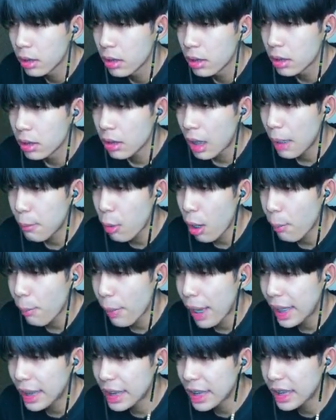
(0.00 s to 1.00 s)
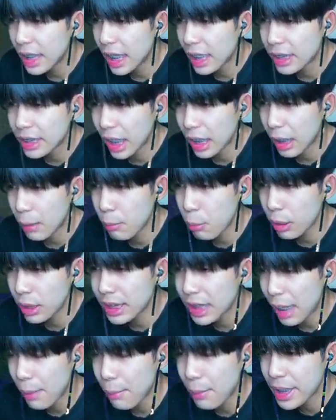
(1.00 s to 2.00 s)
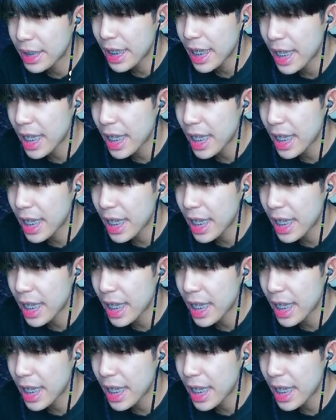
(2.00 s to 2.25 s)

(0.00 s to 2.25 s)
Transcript: ไอพวกมาลีนไอสัตว์ไอพวกนี้ใส่ไม่ดี